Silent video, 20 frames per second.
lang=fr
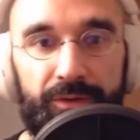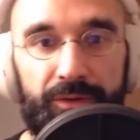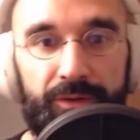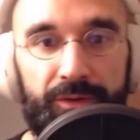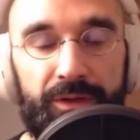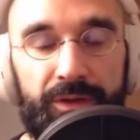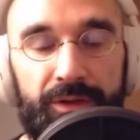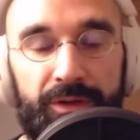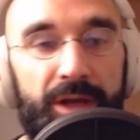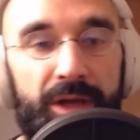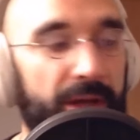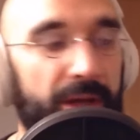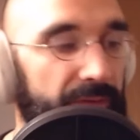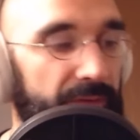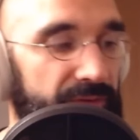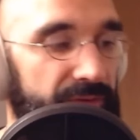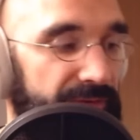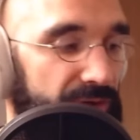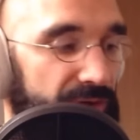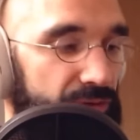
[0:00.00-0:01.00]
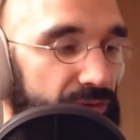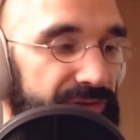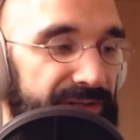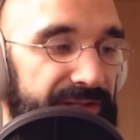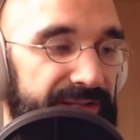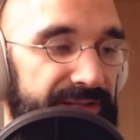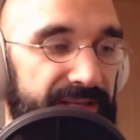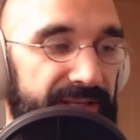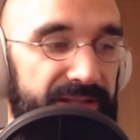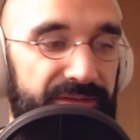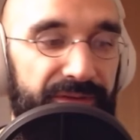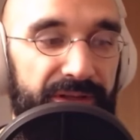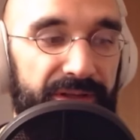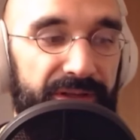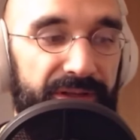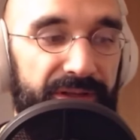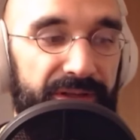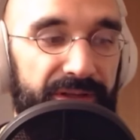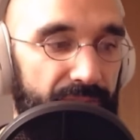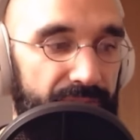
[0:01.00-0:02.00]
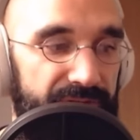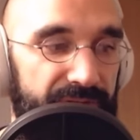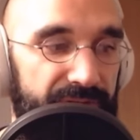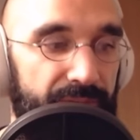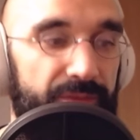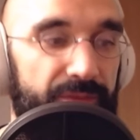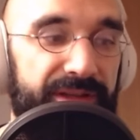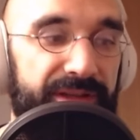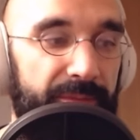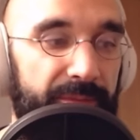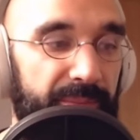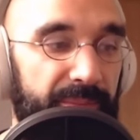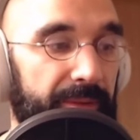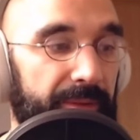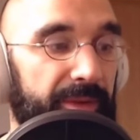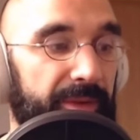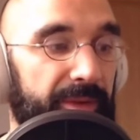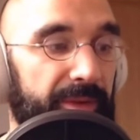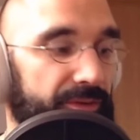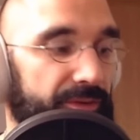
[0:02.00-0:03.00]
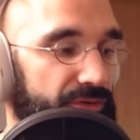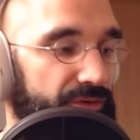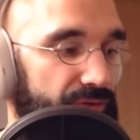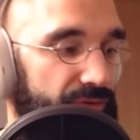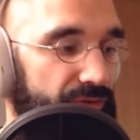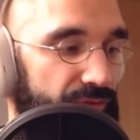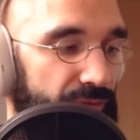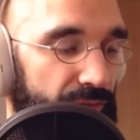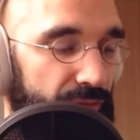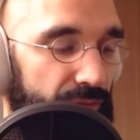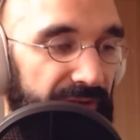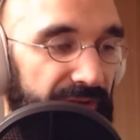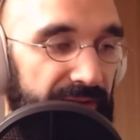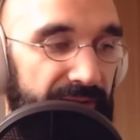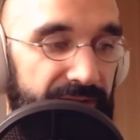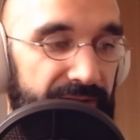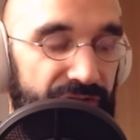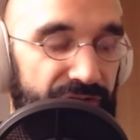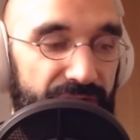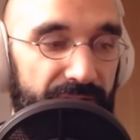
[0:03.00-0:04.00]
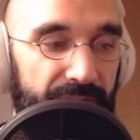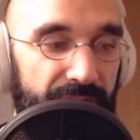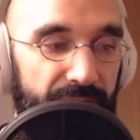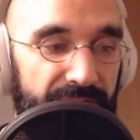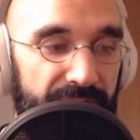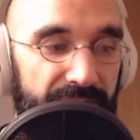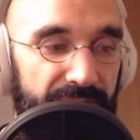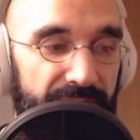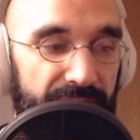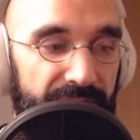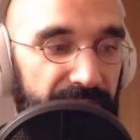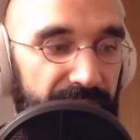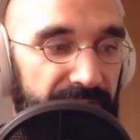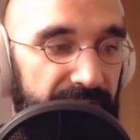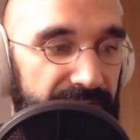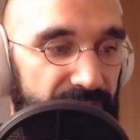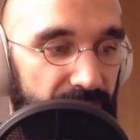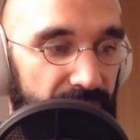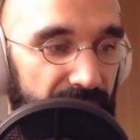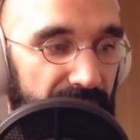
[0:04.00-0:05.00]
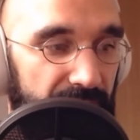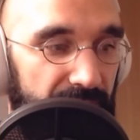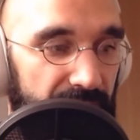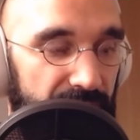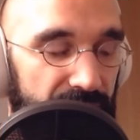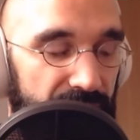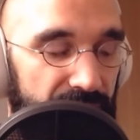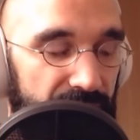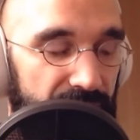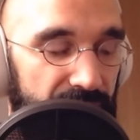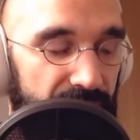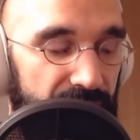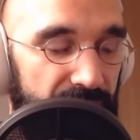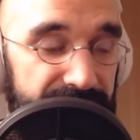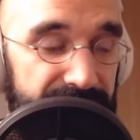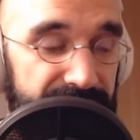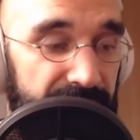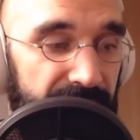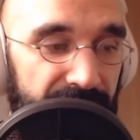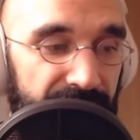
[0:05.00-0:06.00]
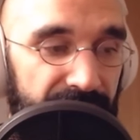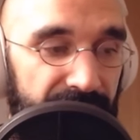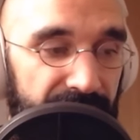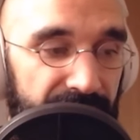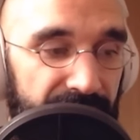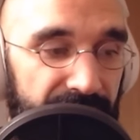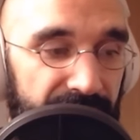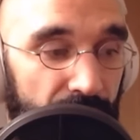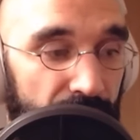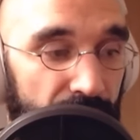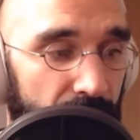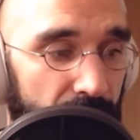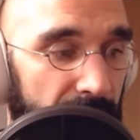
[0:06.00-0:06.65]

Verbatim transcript: Vous savez que j'utilise XFIT, euh, ou si vous le savez pas, ben, je vous conseille d'aller jeter un œil à cette application qui est, juste fantastique, qui fait gagner un temps fou,